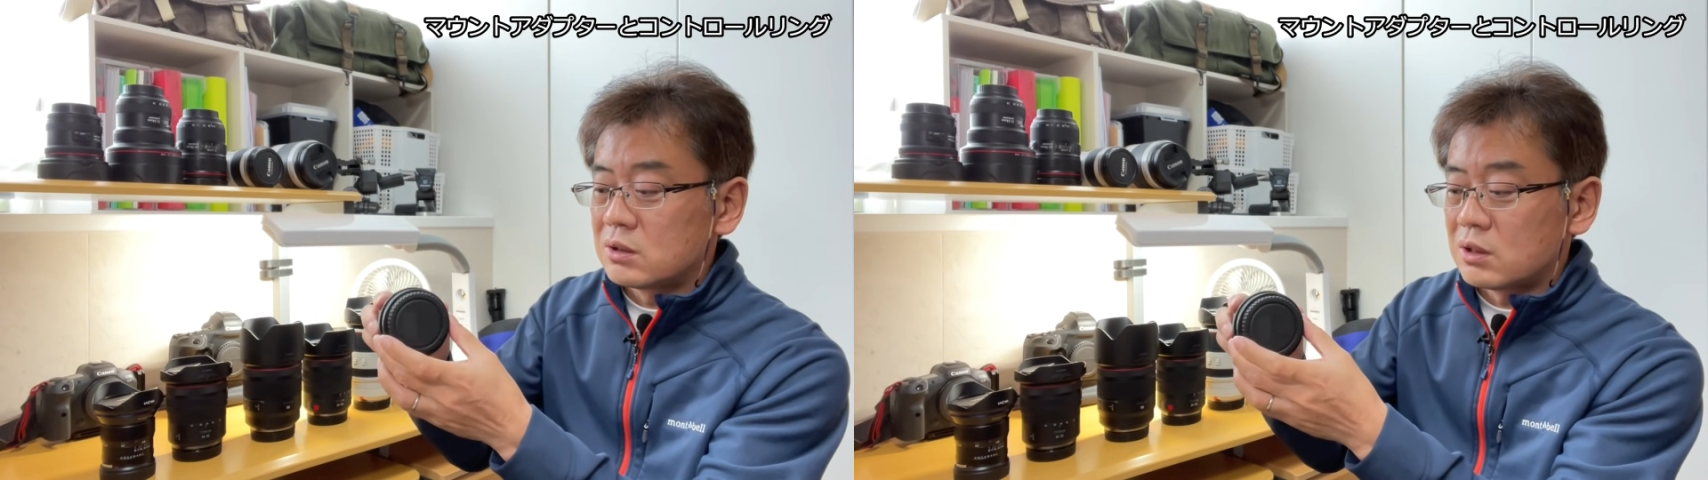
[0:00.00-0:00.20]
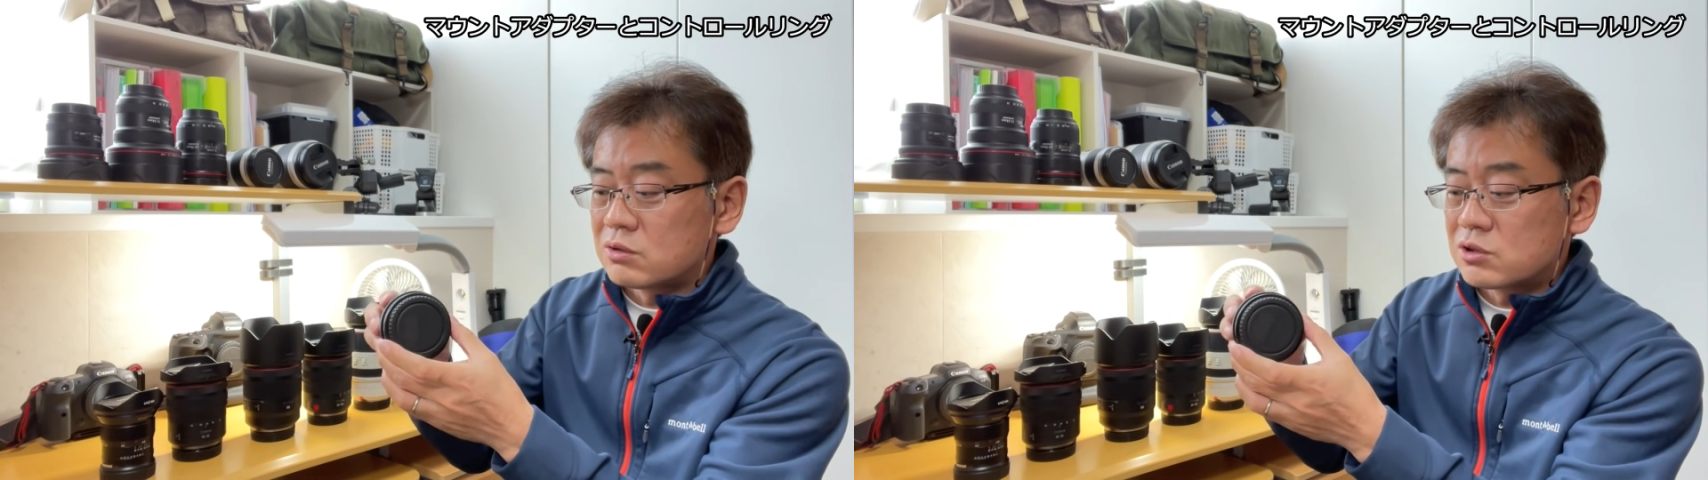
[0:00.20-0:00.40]

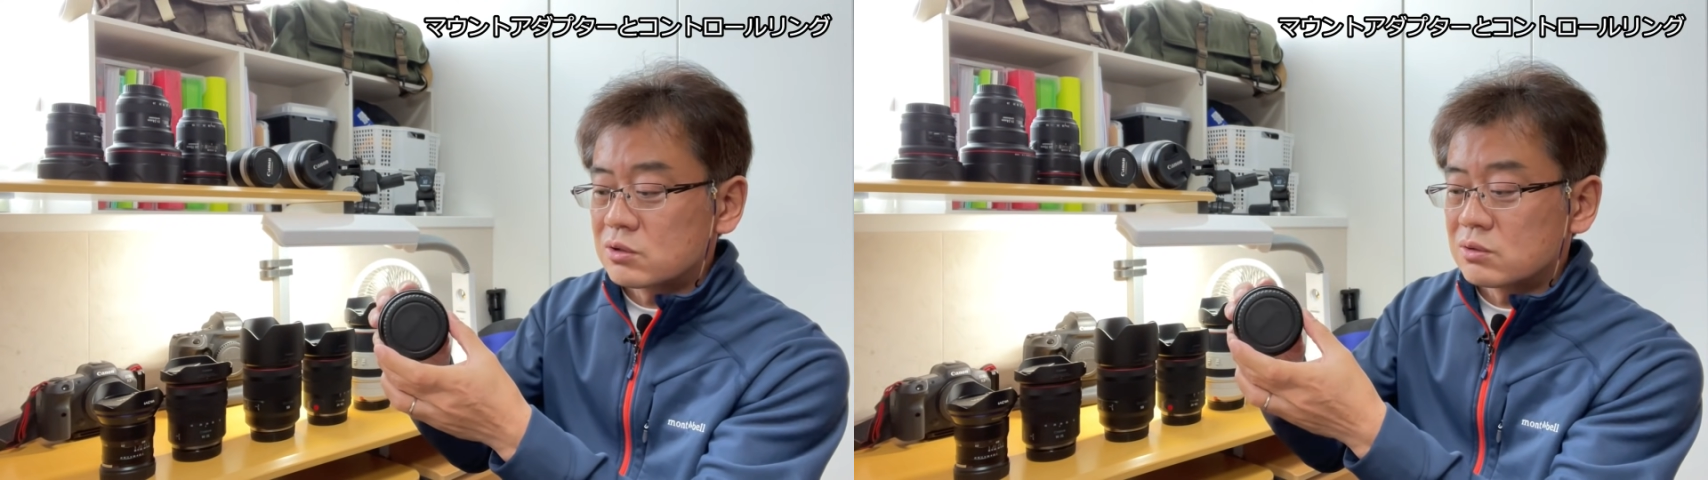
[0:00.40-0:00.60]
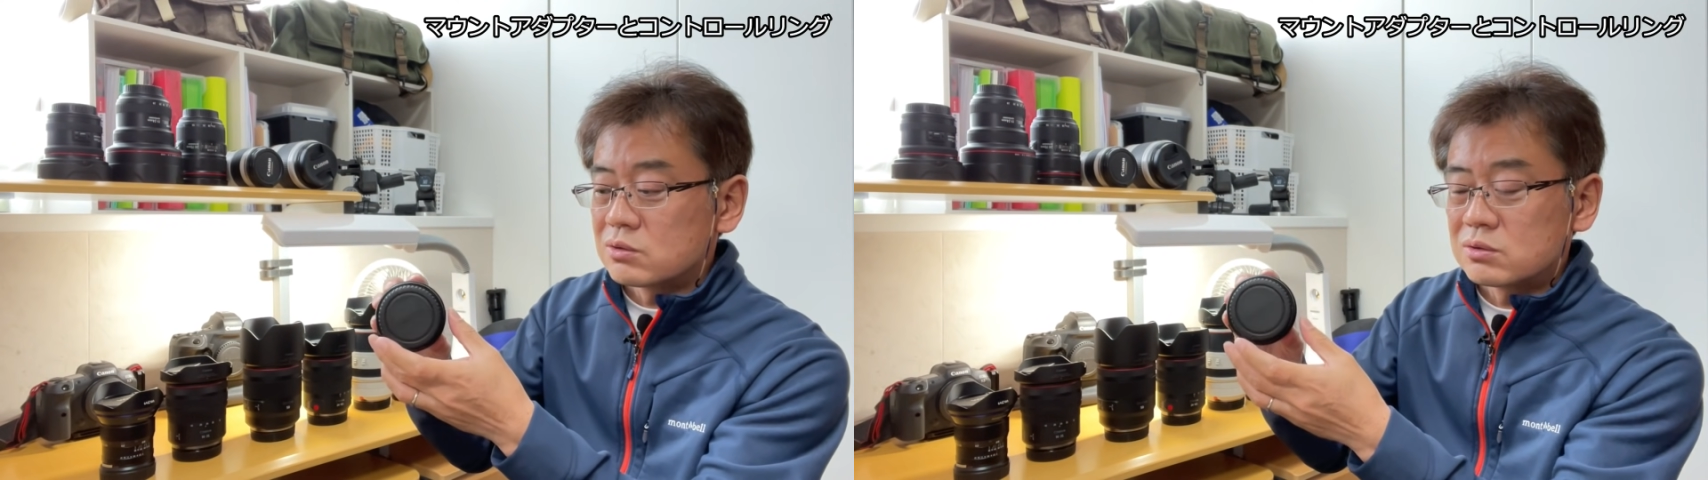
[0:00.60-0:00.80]

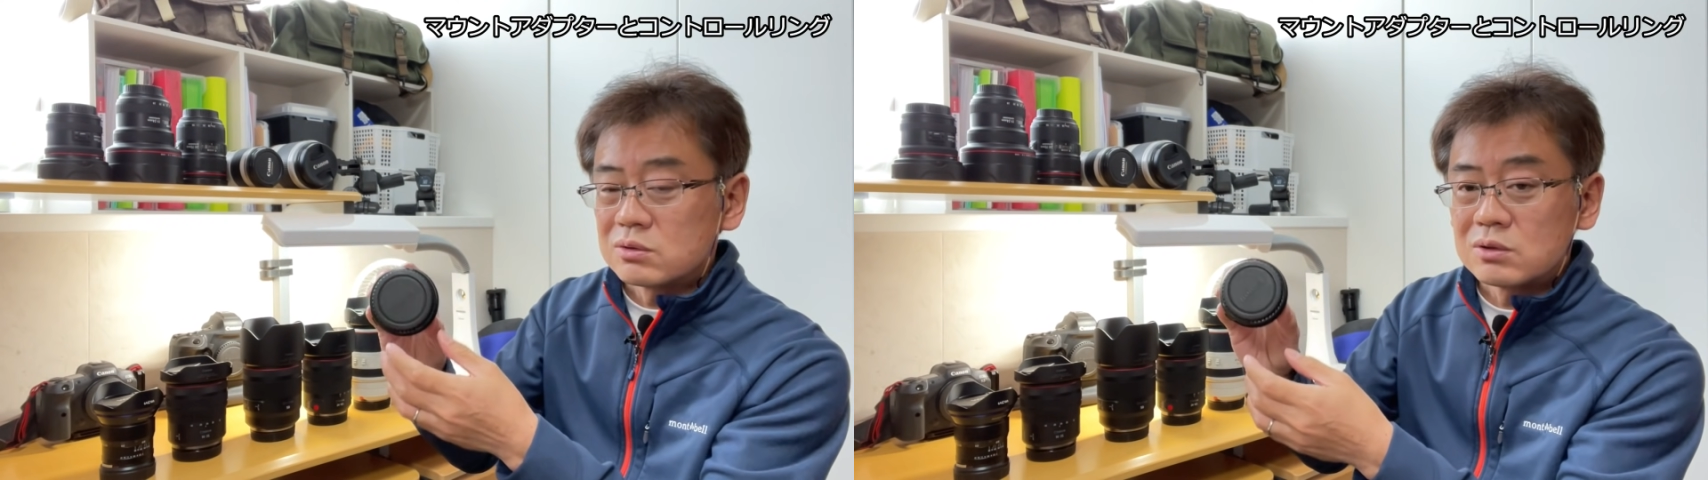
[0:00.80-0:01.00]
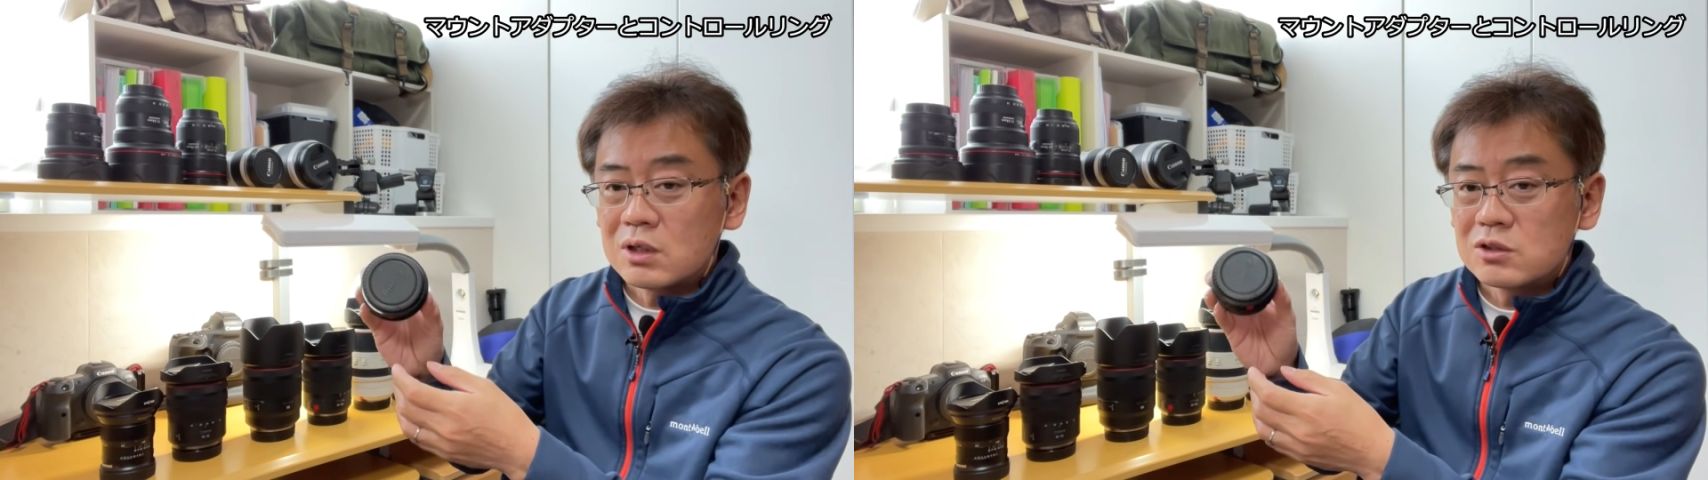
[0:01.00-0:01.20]

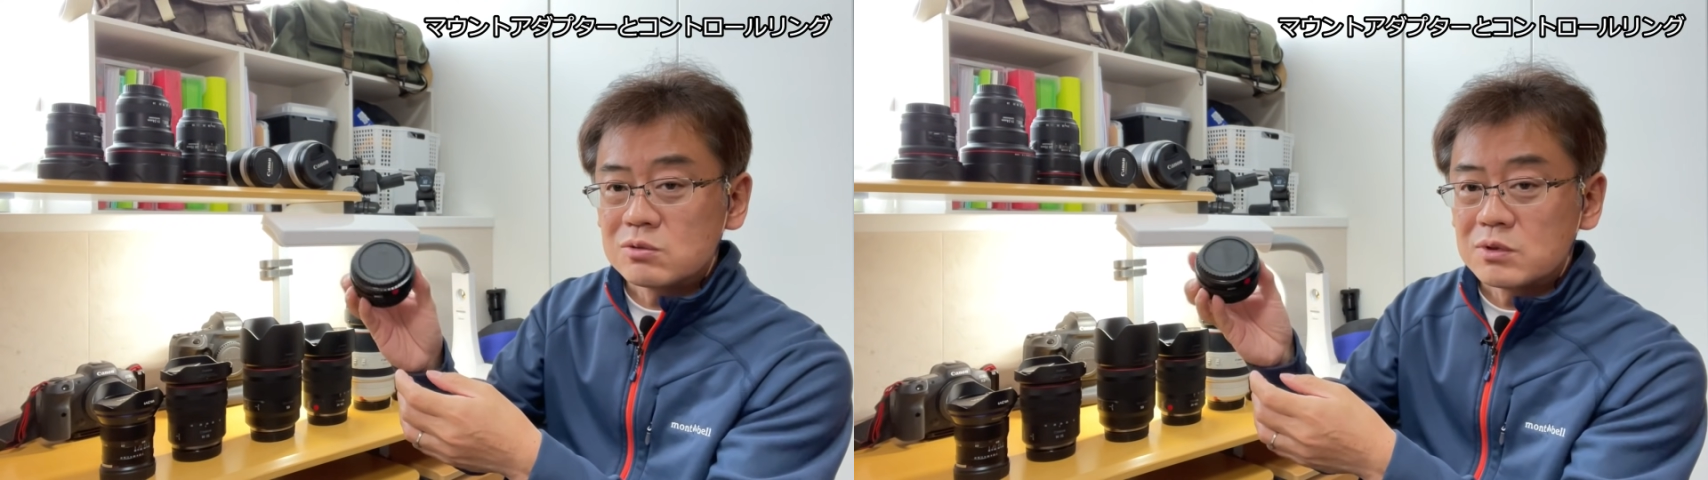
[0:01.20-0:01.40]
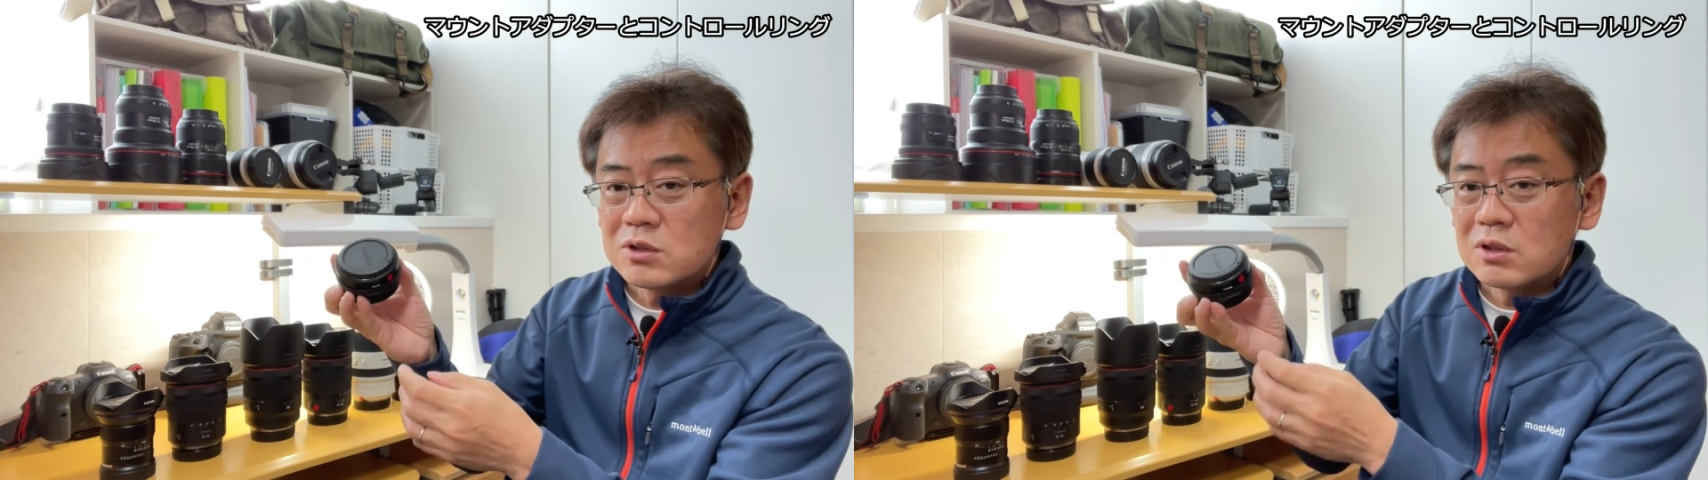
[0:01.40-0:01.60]
R6 が発
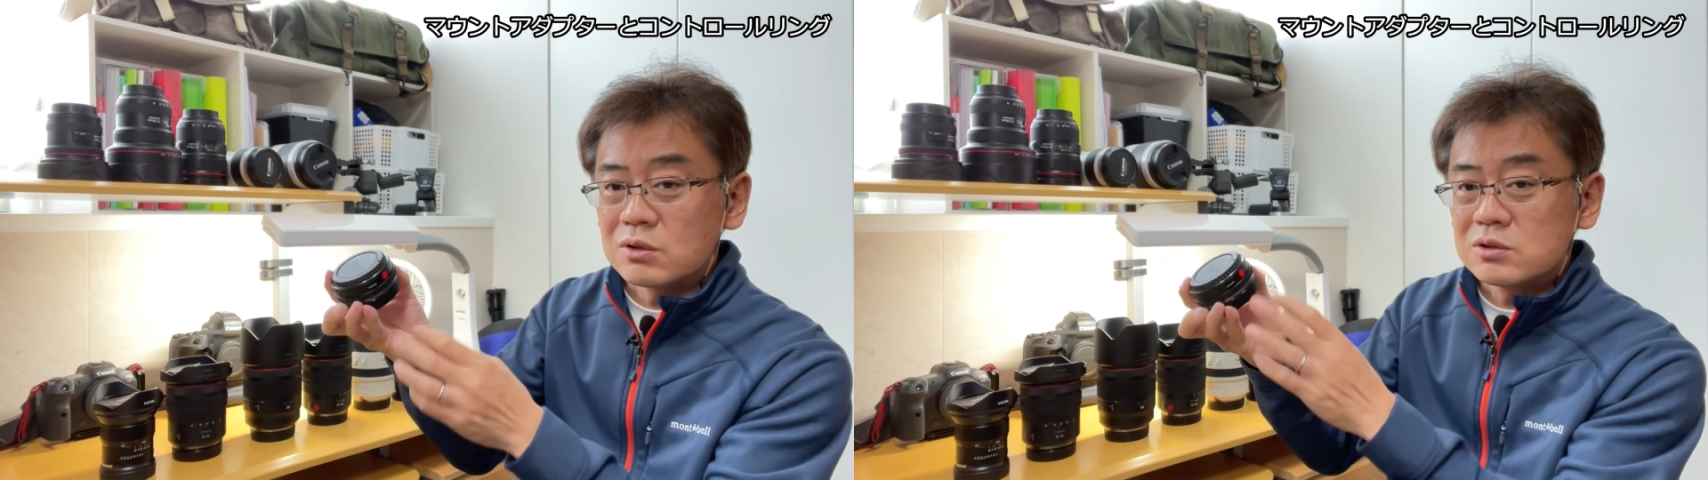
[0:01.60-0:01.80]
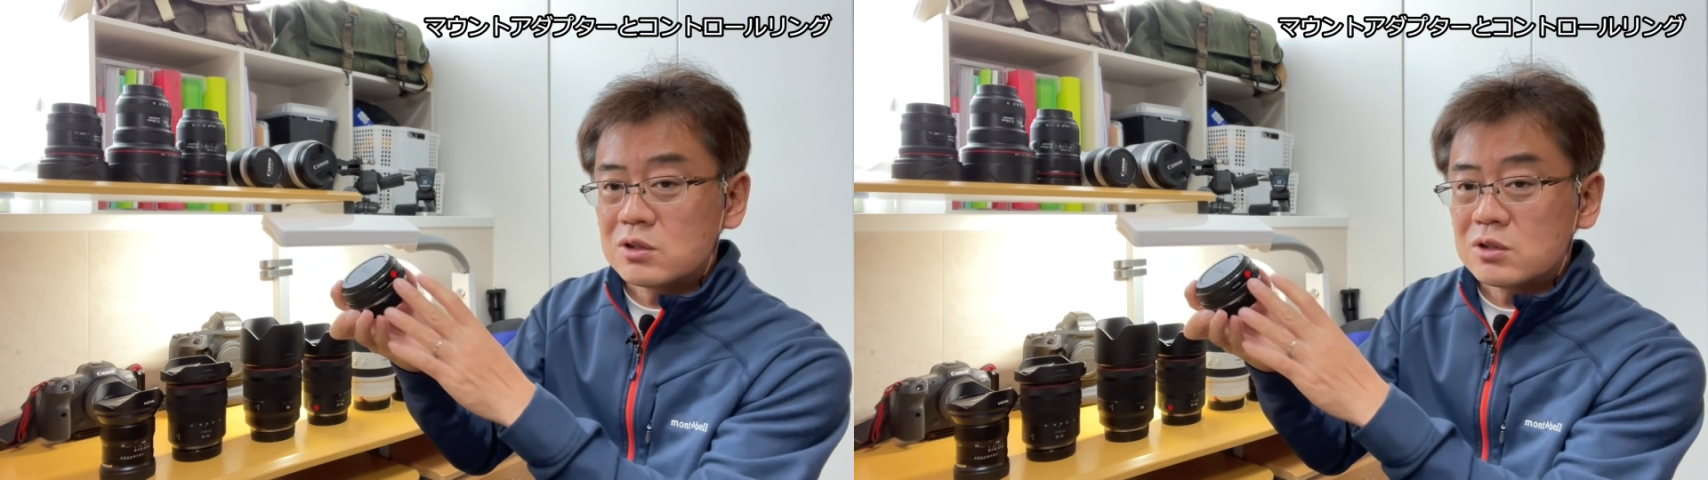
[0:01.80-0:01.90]
売された